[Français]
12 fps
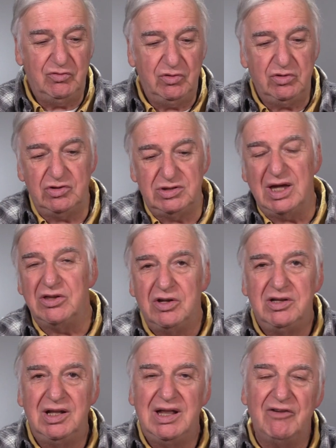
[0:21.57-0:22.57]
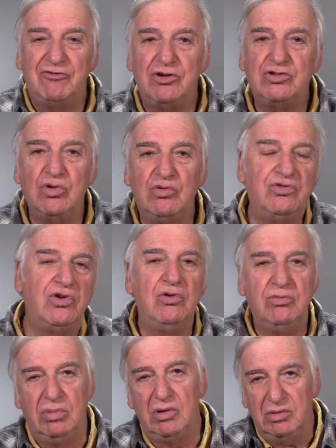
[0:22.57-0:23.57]
vu que ça donnait de la force aux
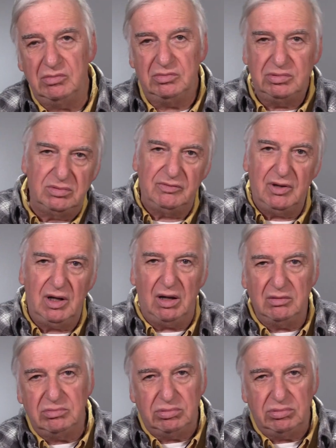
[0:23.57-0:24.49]
vieux. Bon, voilà.